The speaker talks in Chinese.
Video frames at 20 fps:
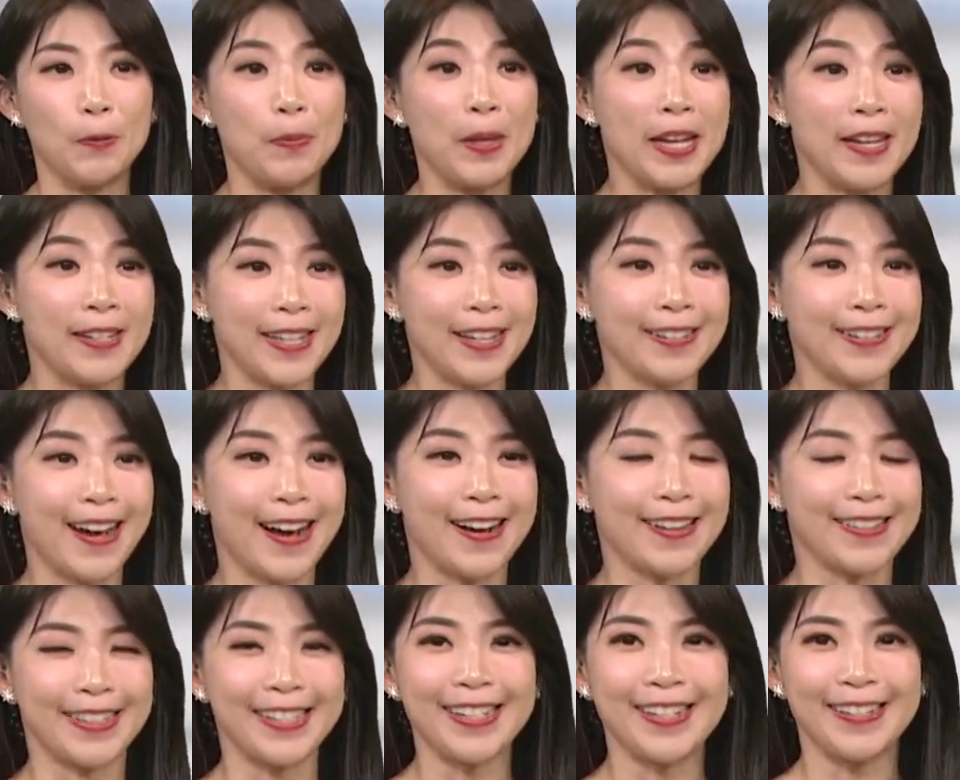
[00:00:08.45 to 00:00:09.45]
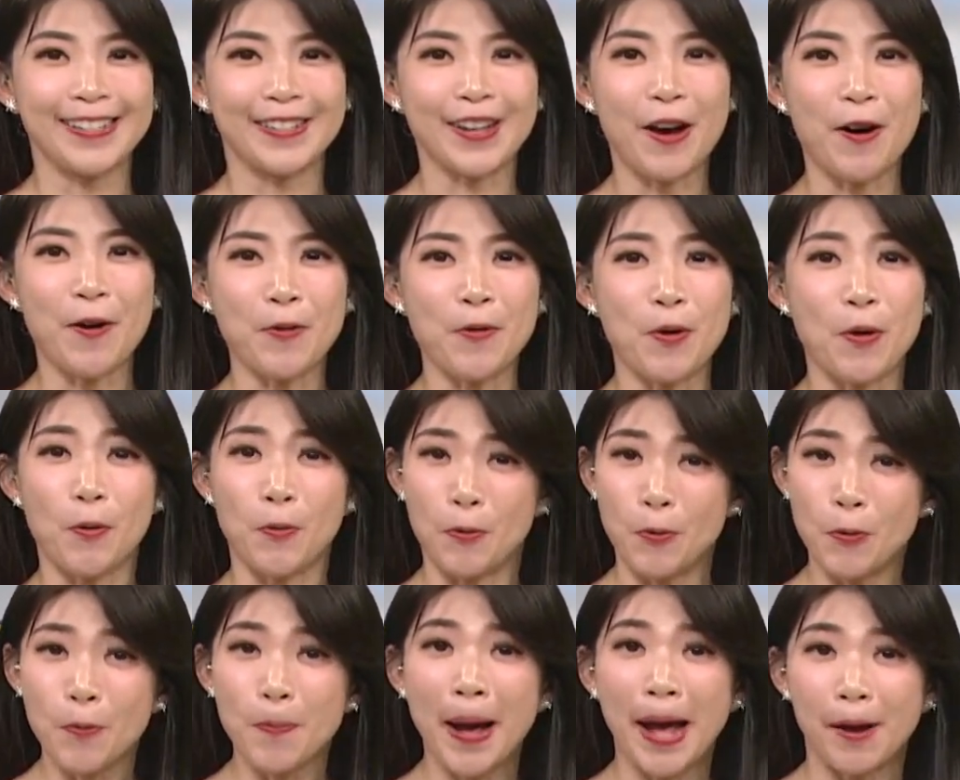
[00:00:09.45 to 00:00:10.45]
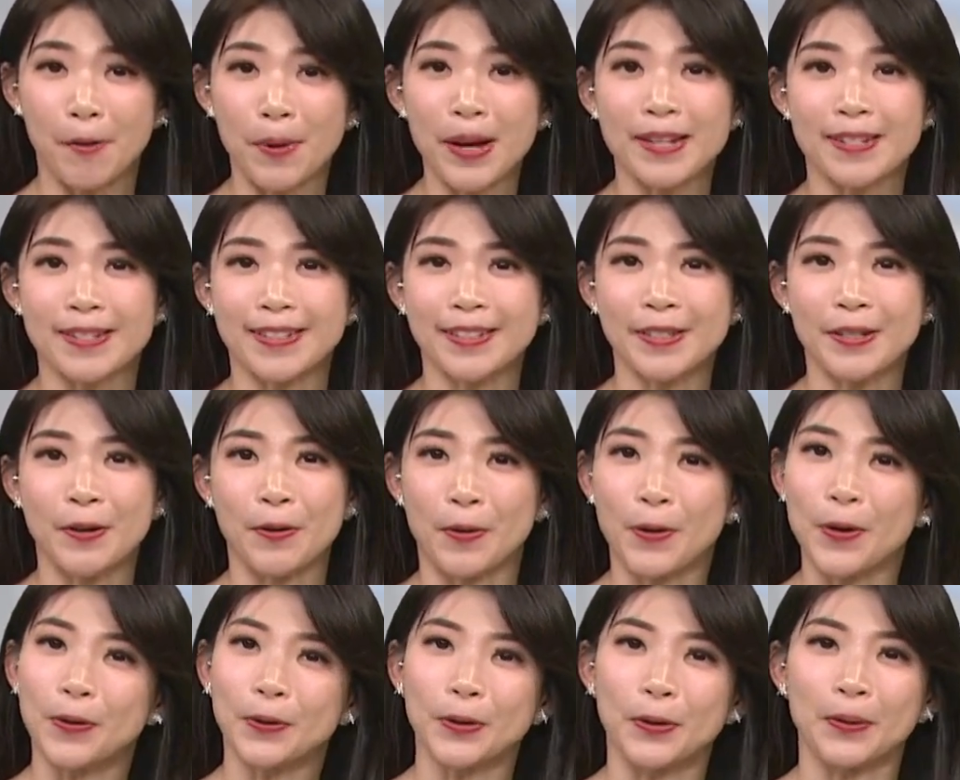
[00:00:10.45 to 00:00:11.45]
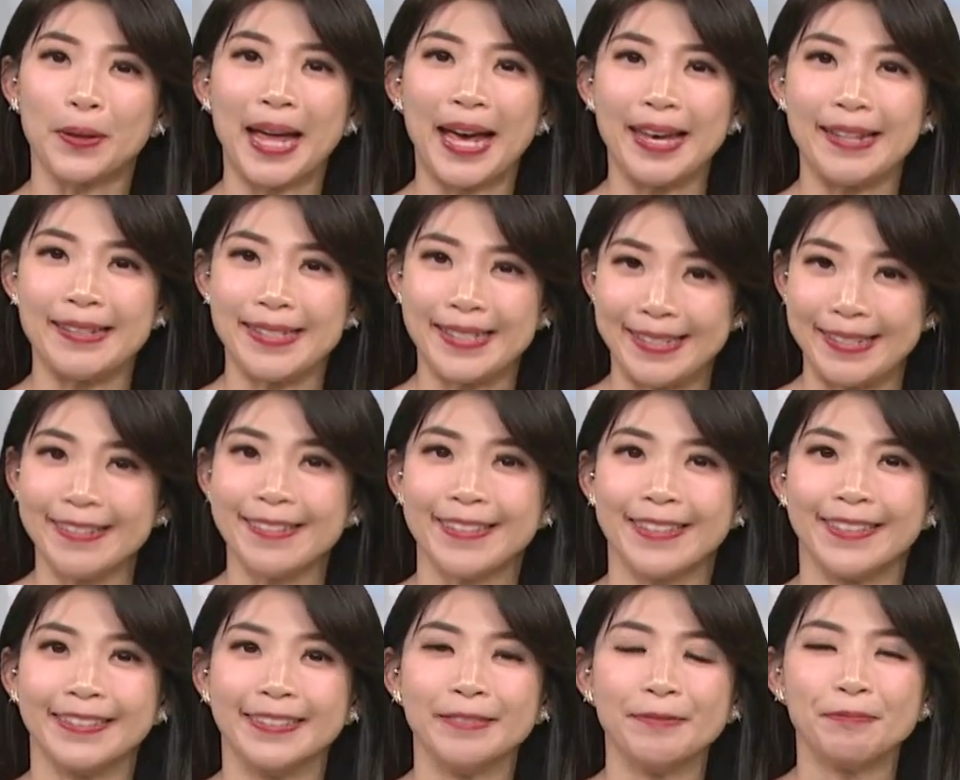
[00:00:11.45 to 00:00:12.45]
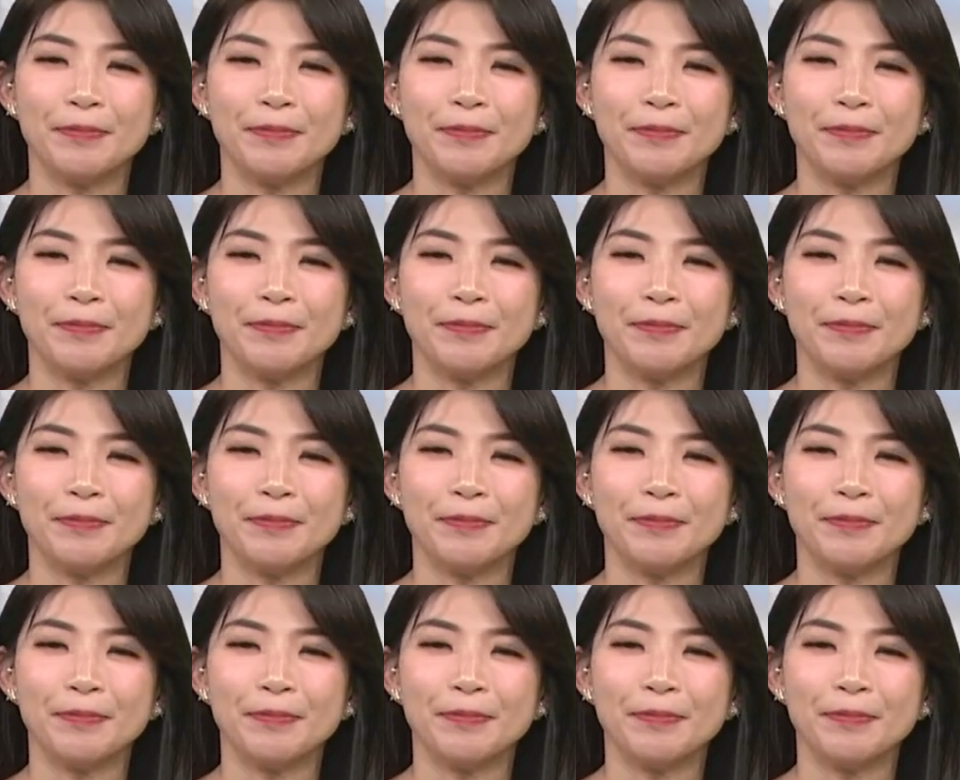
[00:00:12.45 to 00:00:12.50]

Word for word: 现场吸引超过五百位车友共同来骑乘。